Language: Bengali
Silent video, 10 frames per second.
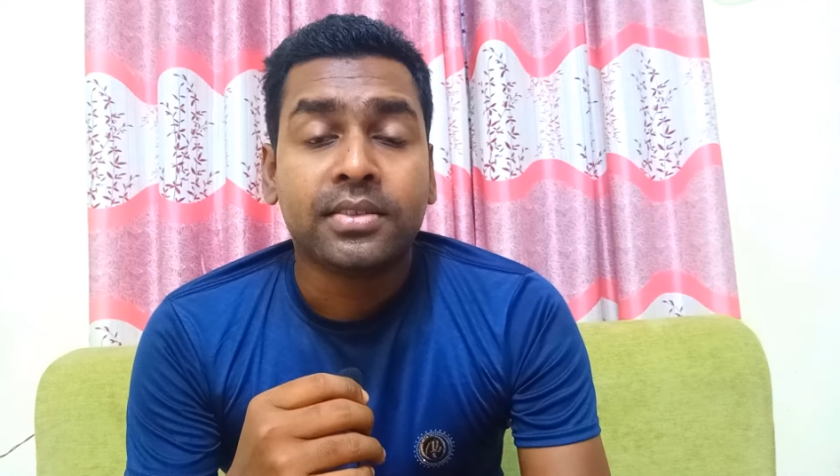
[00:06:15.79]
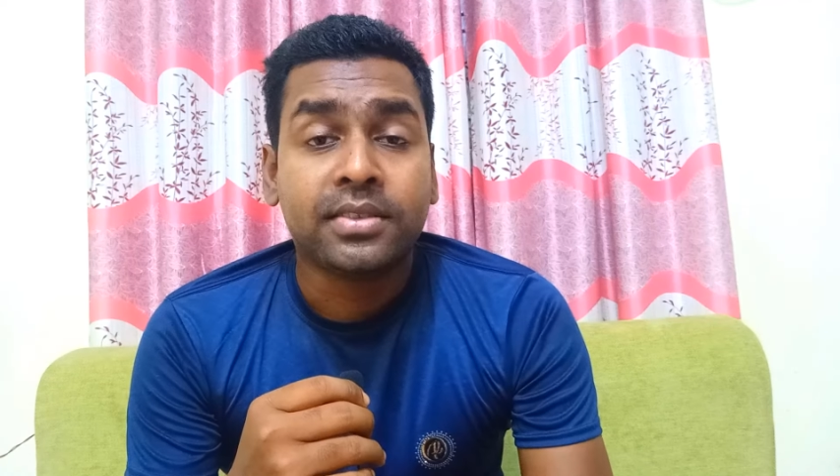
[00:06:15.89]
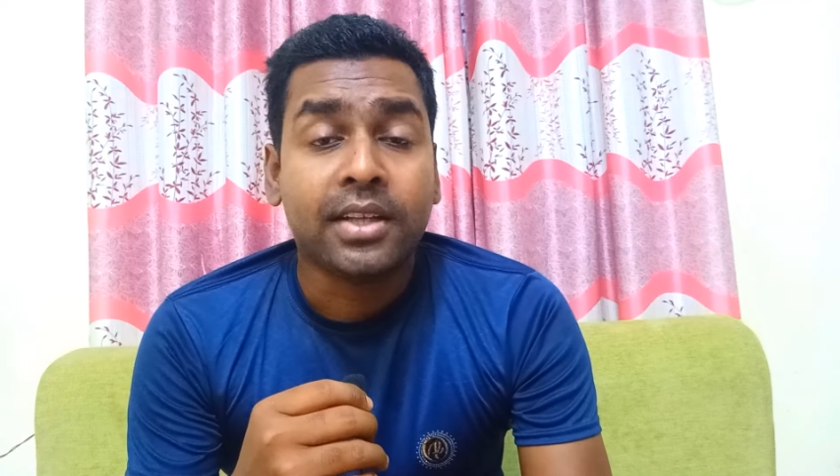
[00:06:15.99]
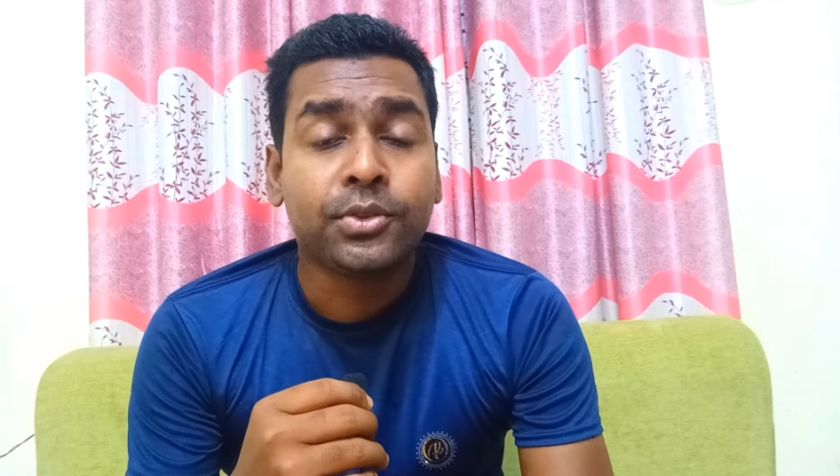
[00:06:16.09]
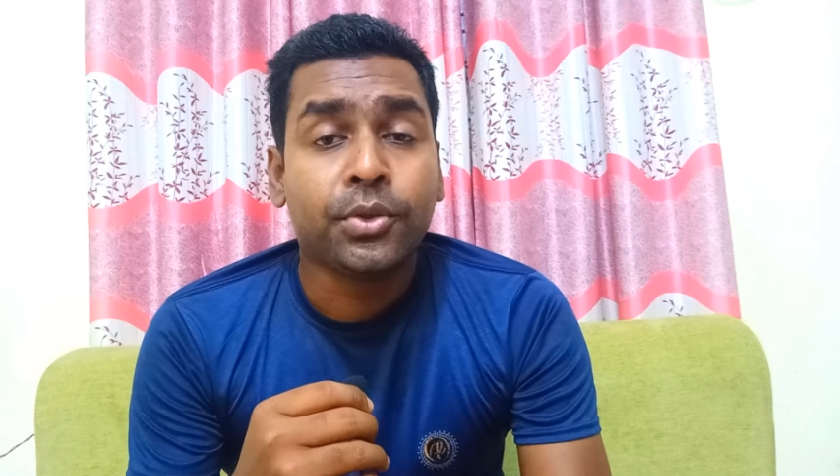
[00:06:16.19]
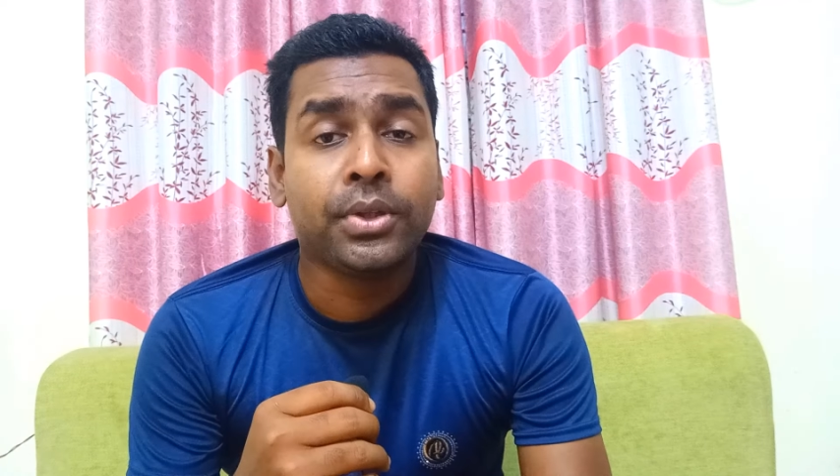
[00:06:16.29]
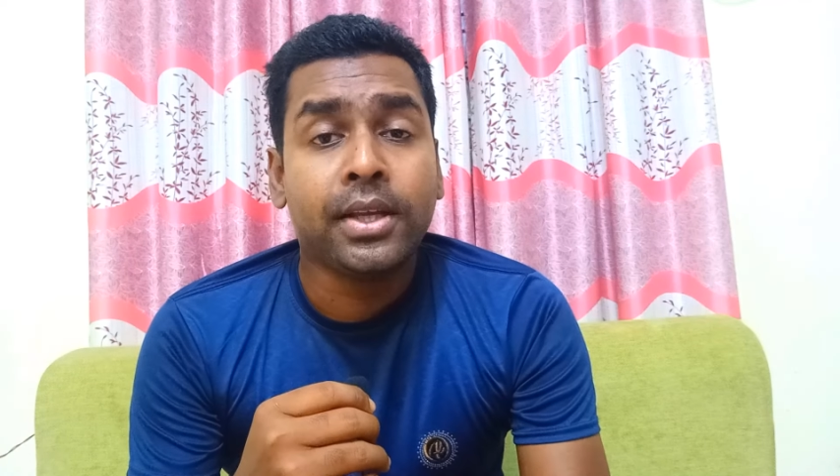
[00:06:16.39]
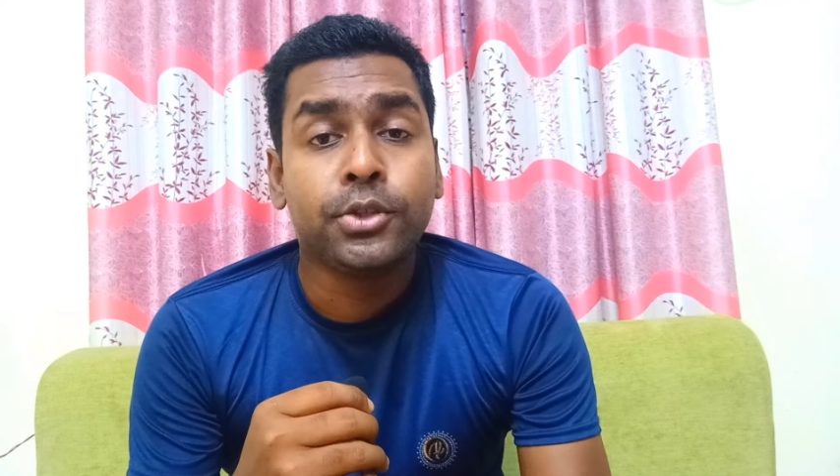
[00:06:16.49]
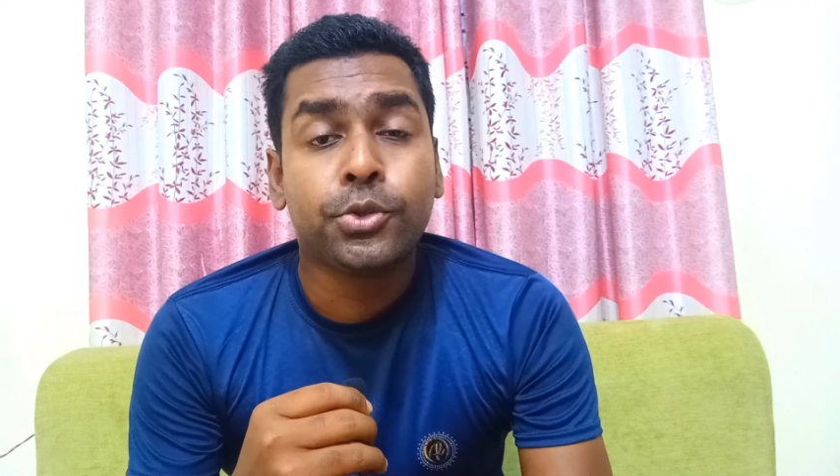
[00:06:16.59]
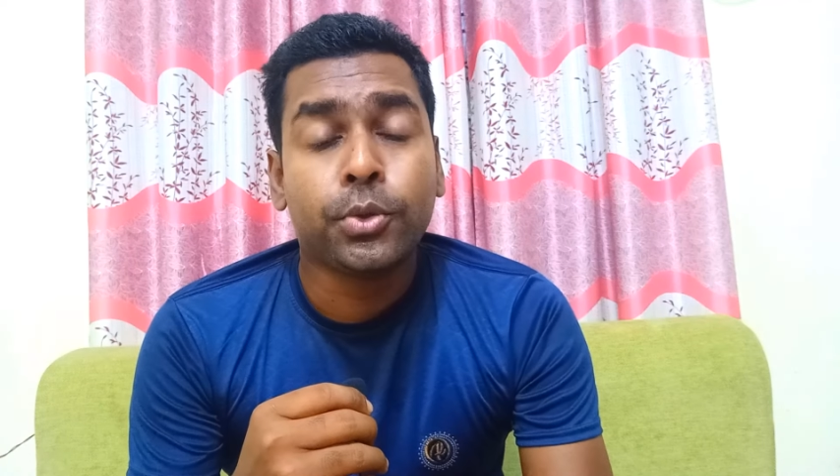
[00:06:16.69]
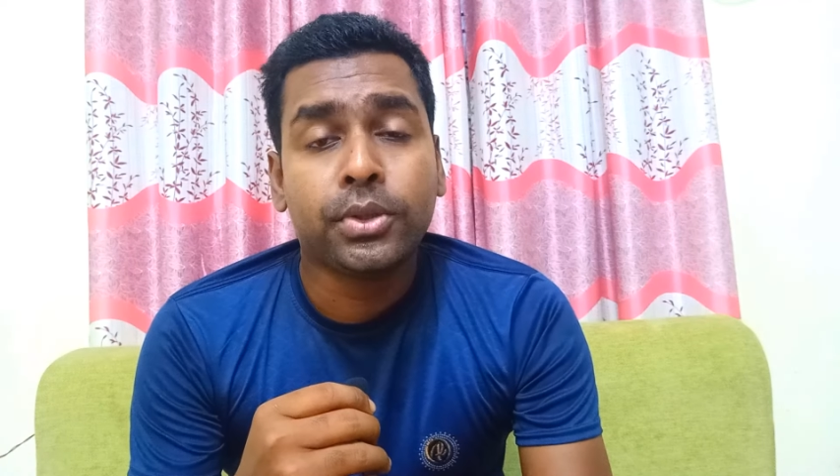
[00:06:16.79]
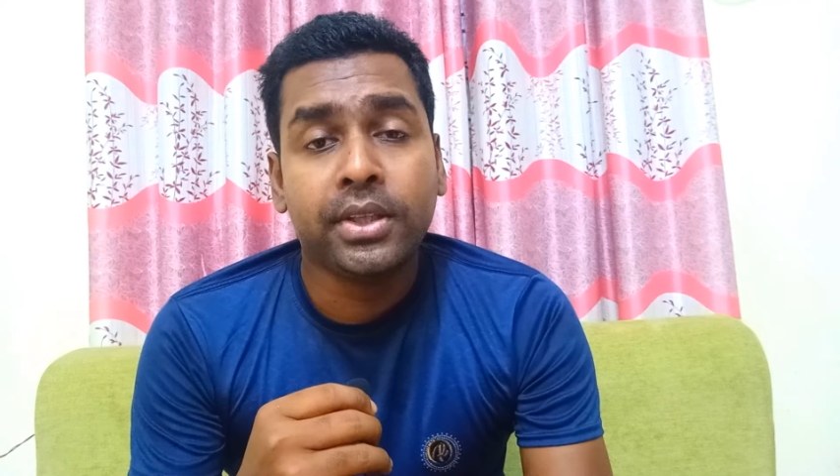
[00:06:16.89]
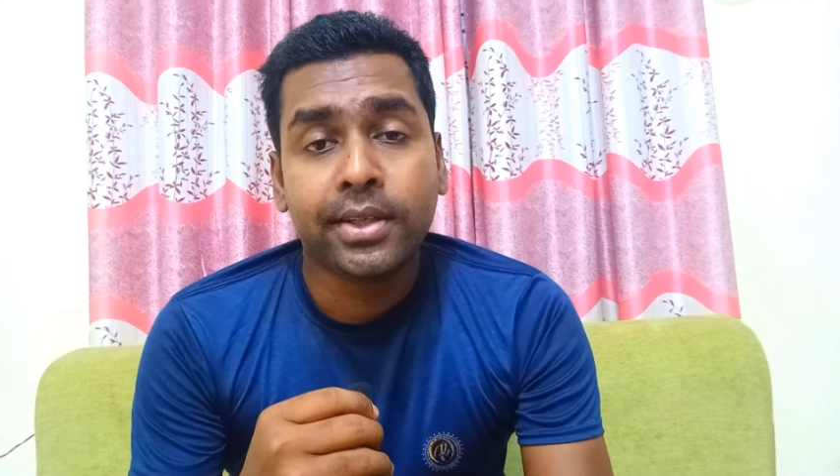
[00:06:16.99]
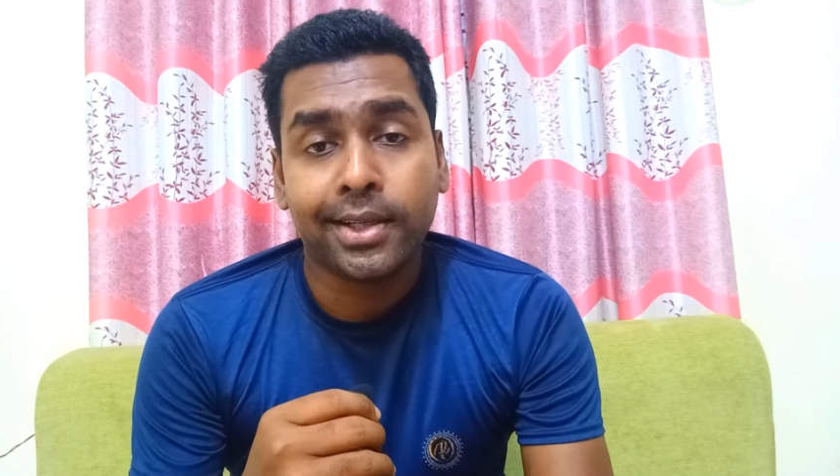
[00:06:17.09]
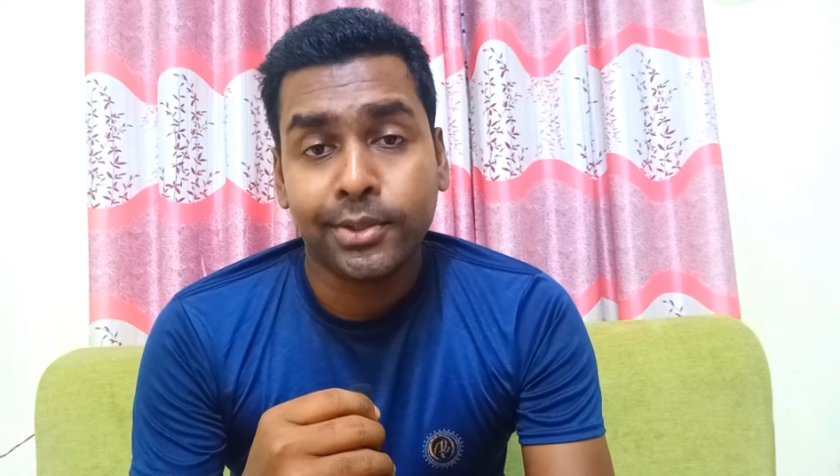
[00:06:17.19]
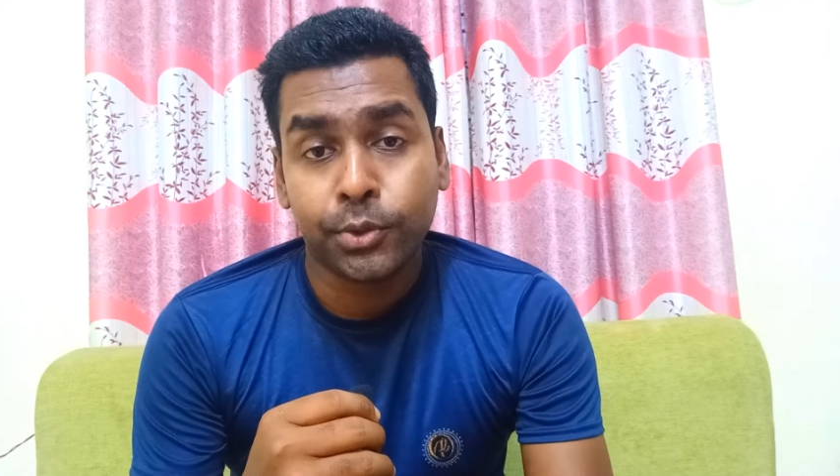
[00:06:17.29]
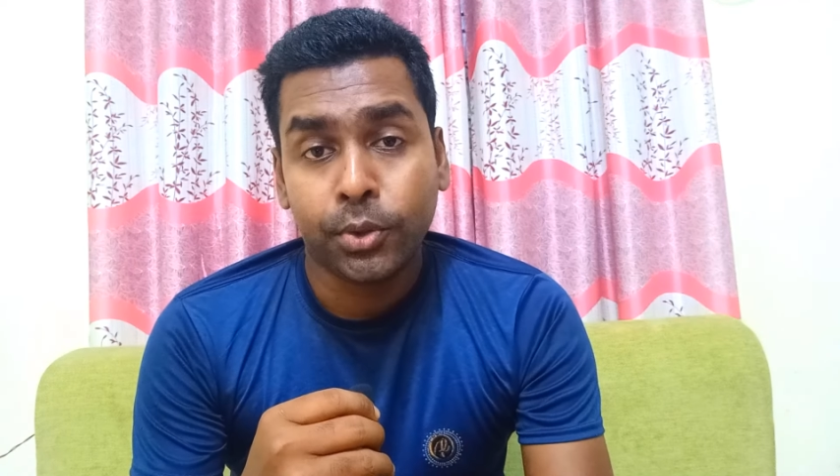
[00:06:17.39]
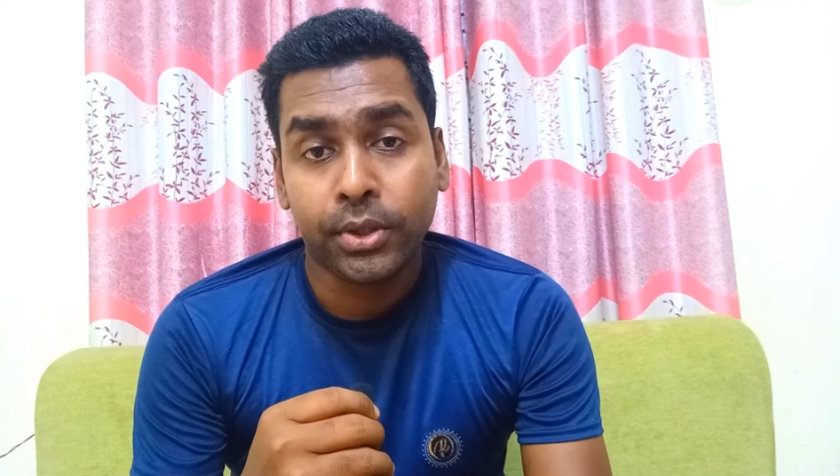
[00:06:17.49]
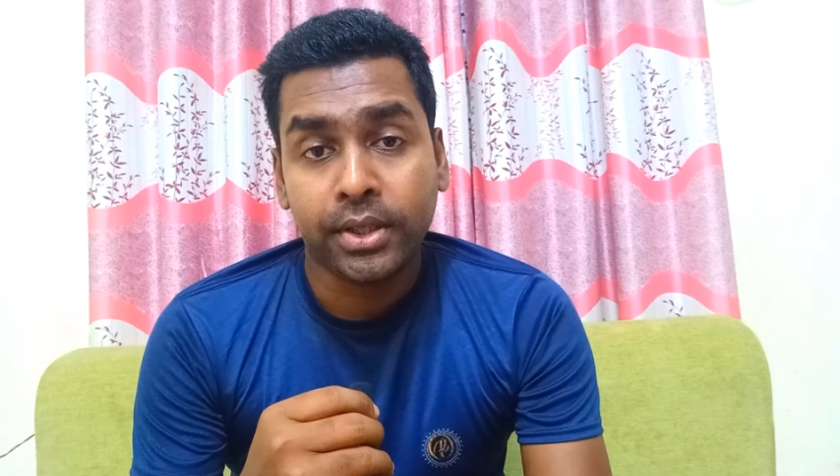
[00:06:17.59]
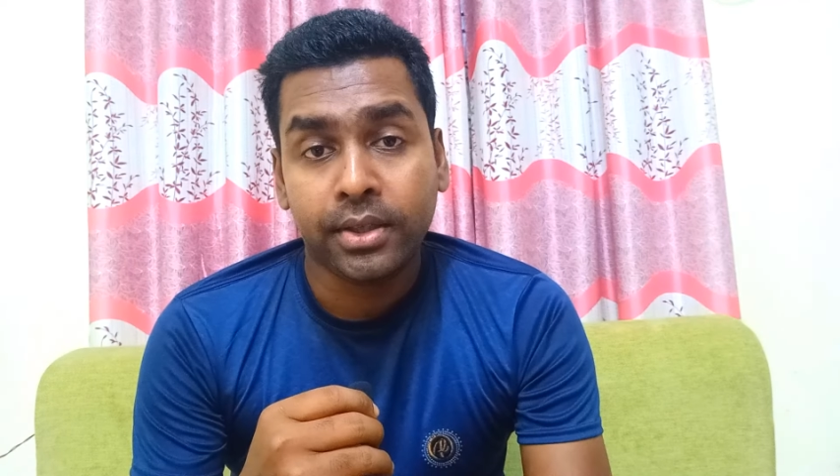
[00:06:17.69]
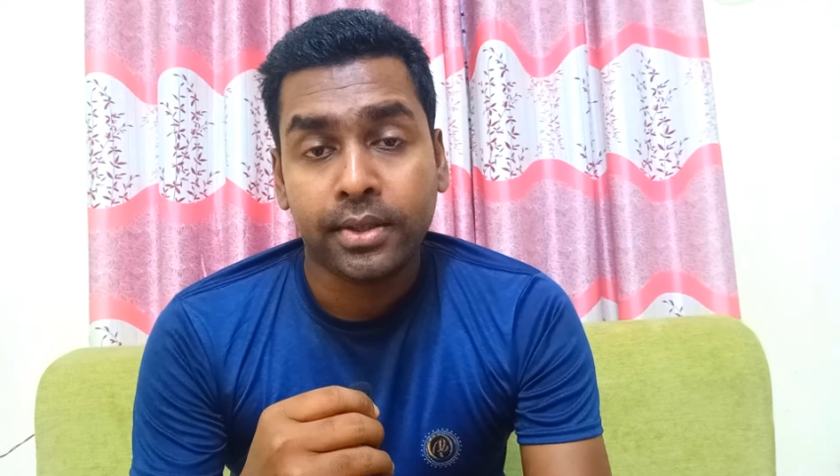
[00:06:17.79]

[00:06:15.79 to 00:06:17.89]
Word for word: ছাত্রদের এই যৌক্তিক আন্দোলনে